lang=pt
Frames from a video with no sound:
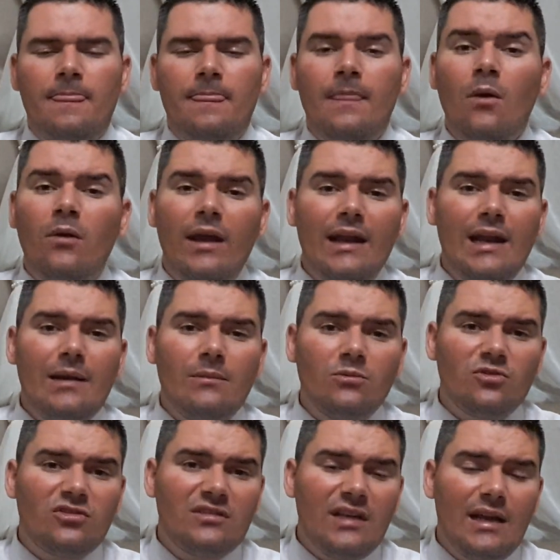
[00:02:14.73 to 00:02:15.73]
Não
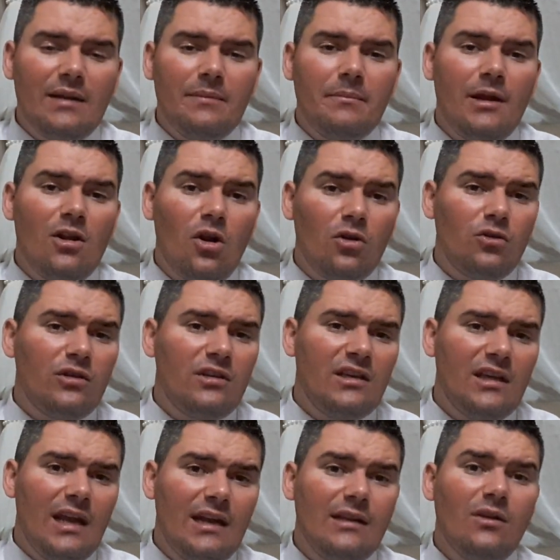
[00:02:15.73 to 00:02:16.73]
queremos ser melhor do
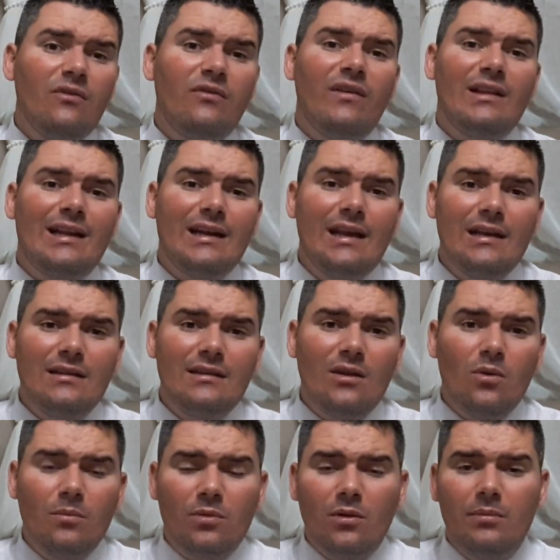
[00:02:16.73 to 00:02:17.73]
que ele, não falar que ele
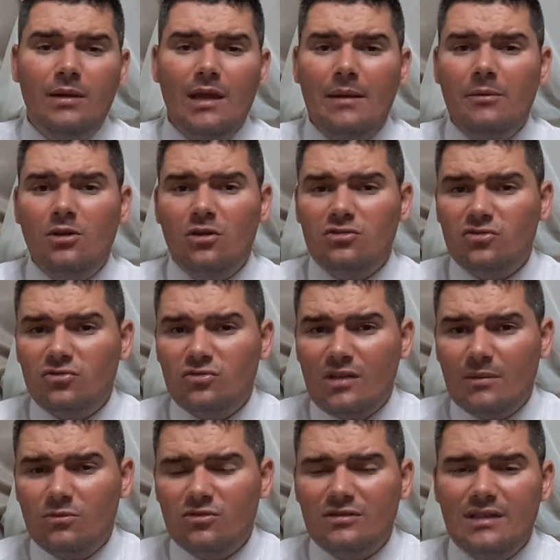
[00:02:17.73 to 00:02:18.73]
tem um problema e nós não
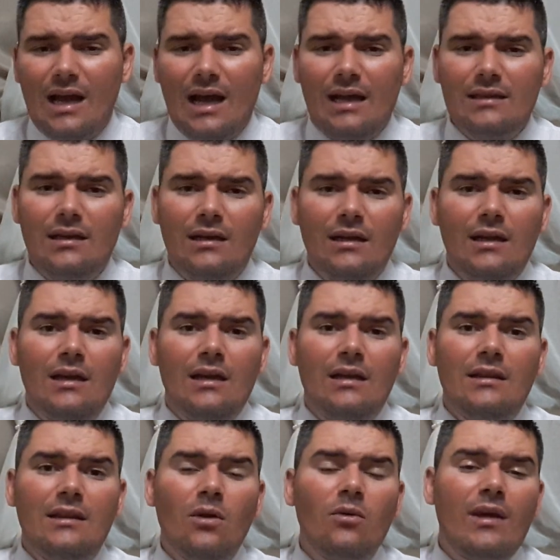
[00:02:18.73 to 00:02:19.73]
temos nada
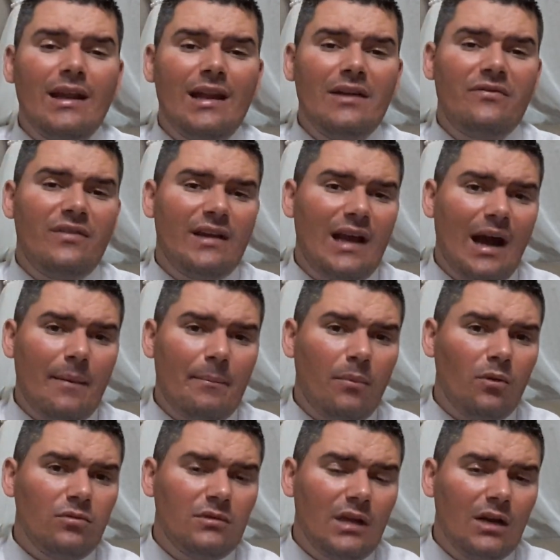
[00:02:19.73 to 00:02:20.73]
não querer ficar
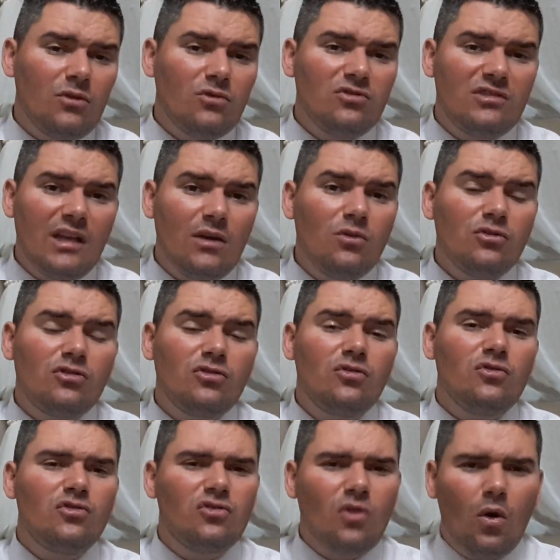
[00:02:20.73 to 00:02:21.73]
apontando os erros
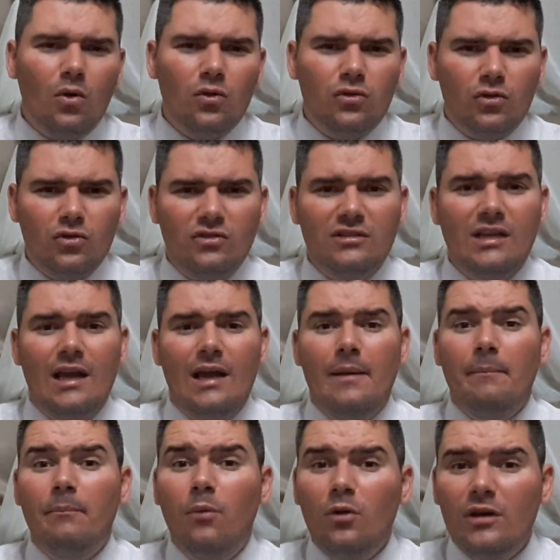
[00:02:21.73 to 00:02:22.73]
dos outros.
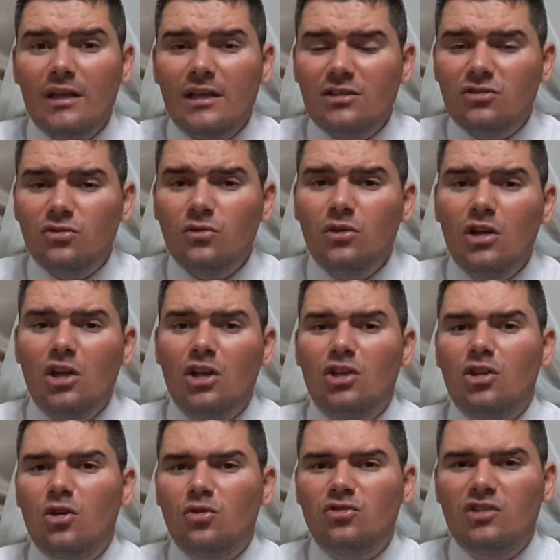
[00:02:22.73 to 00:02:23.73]
Por isso
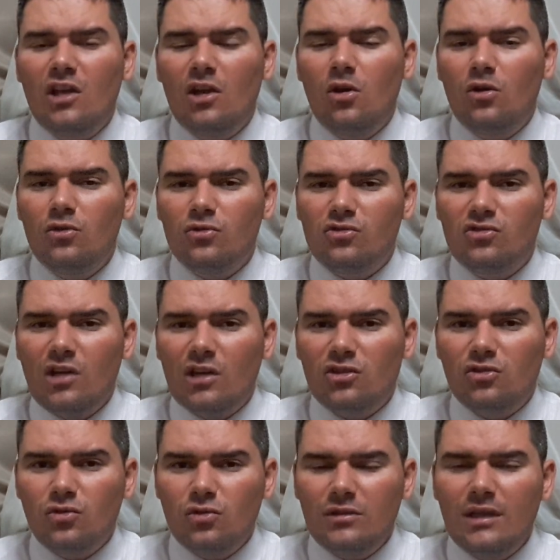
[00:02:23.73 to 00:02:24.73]
que o Senhor nos
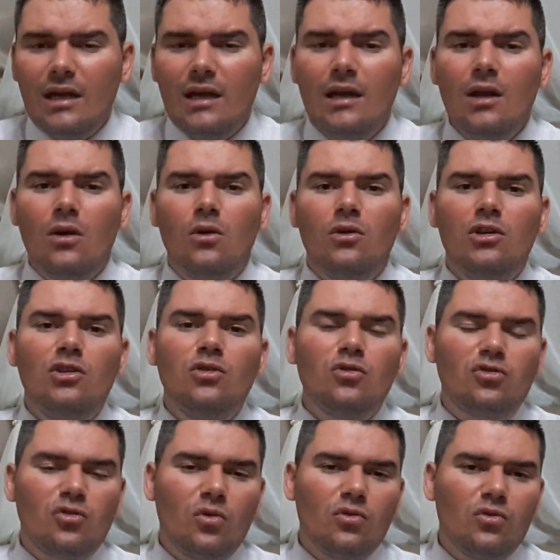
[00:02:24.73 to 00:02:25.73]
ajuda e
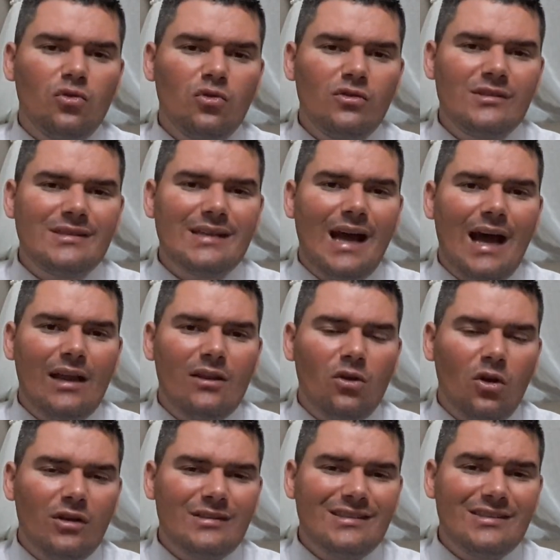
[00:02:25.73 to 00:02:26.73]
nos conduz a
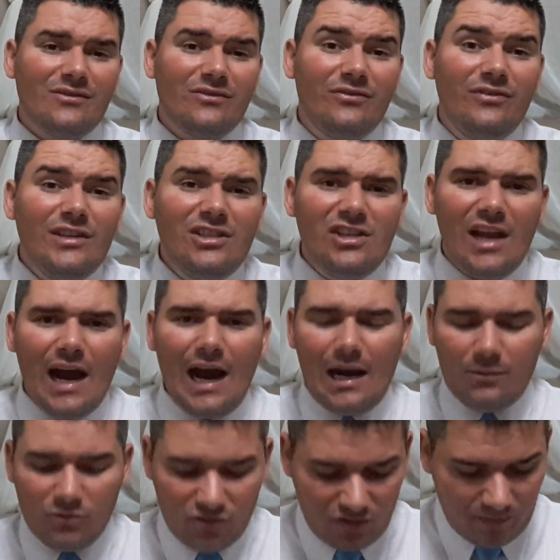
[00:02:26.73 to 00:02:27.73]
nós
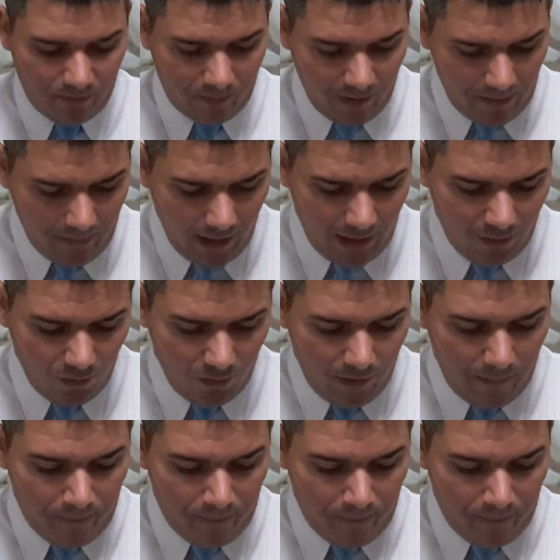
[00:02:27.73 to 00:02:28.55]
vigiarmos primeiro.